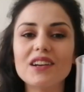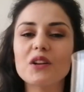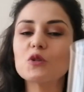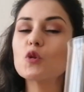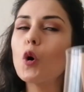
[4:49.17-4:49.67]
var.
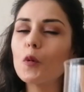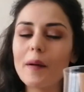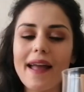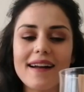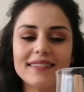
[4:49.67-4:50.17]

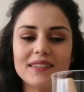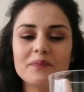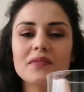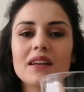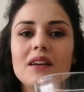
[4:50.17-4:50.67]
Çok
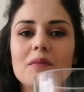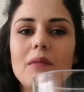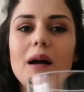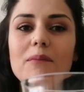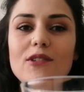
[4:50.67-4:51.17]
beğendim.
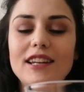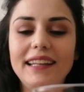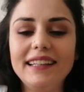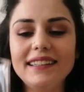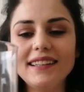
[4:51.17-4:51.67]
Ben
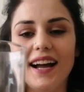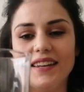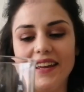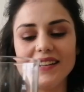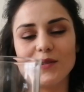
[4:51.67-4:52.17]
böyle iki
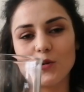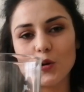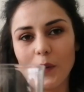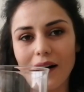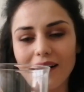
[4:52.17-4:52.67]
tane
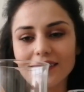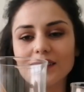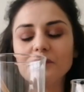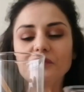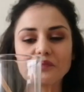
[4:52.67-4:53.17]
kupa
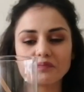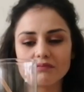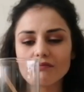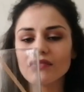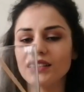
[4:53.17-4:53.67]
aldım.
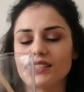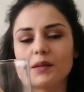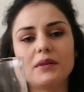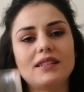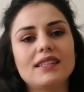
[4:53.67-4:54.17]

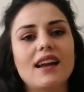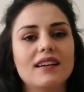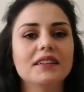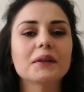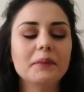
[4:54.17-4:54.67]
İşte birini
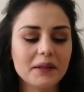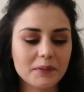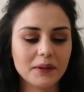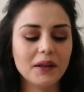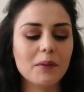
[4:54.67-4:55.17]
Serkan'a
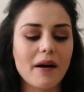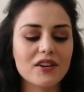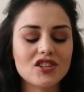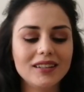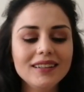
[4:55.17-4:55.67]
birini bana
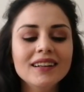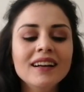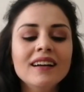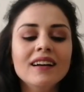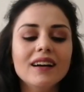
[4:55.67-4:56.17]
amaçlı.
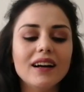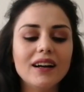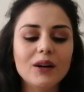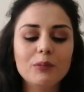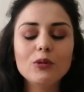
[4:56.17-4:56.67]

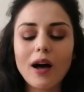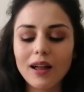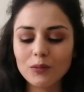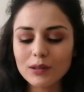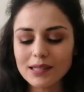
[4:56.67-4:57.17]
Ee,
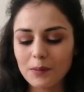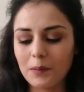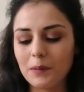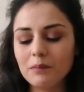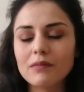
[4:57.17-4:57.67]
bunu alma
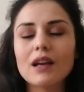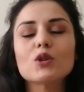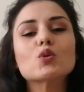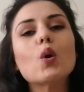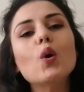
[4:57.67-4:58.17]
sebebim
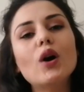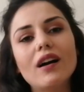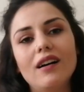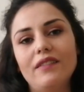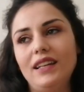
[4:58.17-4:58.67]
soğuk
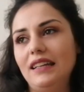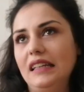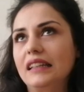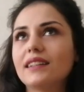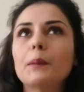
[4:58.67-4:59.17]

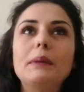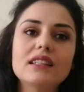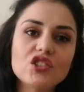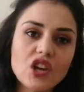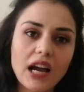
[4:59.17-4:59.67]
kahvelerin ya da
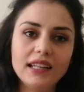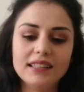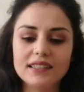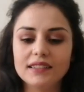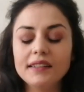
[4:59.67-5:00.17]
bitki
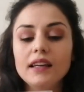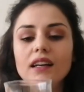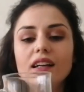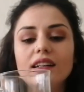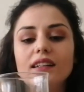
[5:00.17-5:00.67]
çaylarının,
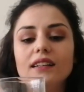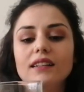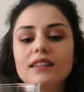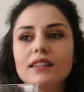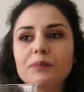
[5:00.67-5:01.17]

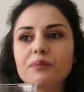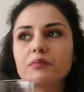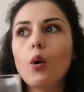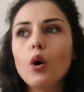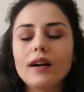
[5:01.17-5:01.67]
e,
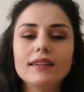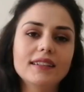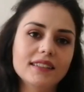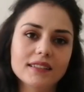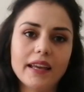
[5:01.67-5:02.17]

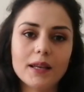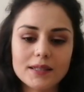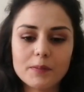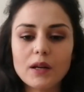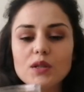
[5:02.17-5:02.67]
mokkaların,
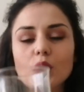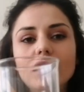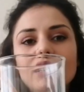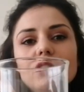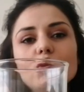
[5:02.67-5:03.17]

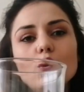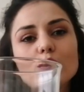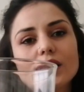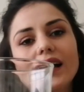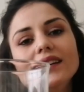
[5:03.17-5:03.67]
espressoların çok
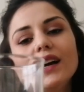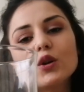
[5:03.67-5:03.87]
güzel